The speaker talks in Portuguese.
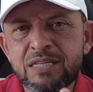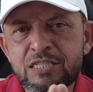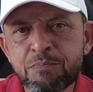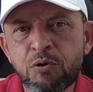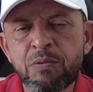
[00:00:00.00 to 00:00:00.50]

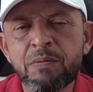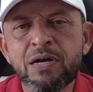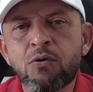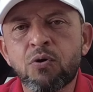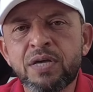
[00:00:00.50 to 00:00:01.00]
desse
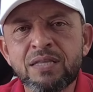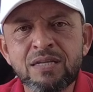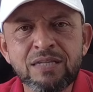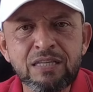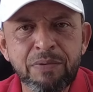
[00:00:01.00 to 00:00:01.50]
problema com a correia
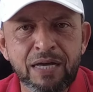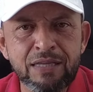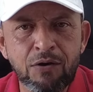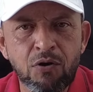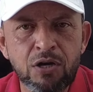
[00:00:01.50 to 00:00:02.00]
dentada
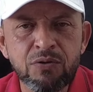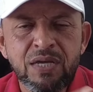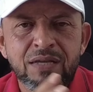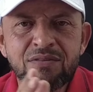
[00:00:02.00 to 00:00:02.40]
banhada a óleo.